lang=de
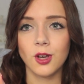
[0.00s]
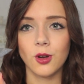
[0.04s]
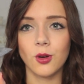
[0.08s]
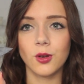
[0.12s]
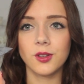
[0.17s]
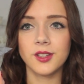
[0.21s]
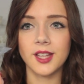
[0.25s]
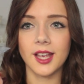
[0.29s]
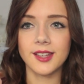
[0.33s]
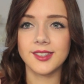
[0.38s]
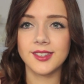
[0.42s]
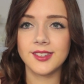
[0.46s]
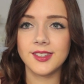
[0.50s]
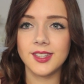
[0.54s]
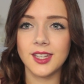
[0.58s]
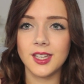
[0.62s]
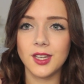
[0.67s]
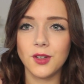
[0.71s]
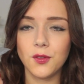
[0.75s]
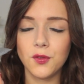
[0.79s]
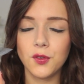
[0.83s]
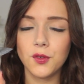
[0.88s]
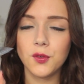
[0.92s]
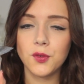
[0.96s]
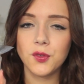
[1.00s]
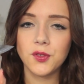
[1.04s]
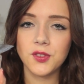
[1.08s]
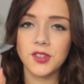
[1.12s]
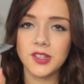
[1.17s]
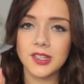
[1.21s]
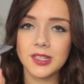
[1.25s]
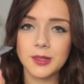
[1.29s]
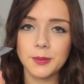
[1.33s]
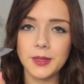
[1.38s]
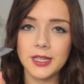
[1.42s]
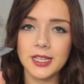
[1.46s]
Und das ist hier die
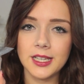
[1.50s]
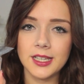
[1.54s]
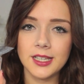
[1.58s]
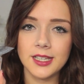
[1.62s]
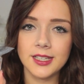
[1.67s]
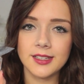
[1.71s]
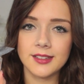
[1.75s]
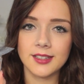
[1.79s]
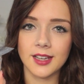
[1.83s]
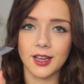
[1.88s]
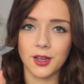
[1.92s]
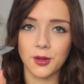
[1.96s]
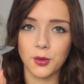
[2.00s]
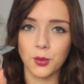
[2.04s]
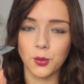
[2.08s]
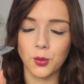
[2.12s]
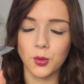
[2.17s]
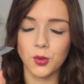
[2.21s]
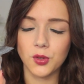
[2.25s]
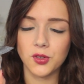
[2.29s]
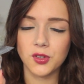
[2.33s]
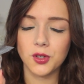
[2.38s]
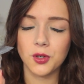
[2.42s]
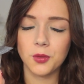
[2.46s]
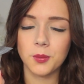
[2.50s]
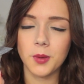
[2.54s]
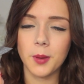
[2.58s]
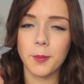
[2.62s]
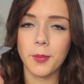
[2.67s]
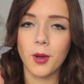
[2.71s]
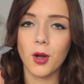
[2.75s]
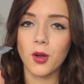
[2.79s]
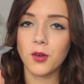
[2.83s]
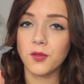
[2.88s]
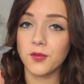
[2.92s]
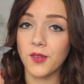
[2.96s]
50 Milliliter Größe und
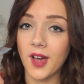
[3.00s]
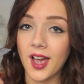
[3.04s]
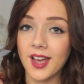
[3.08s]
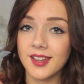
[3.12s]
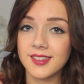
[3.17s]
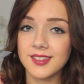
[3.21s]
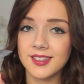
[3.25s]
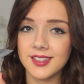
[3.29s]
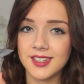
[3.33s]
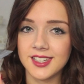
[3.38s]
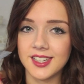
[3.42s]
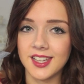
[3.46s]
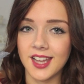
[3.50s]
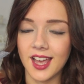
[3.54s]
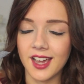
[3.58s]
man braucht wahnsinnig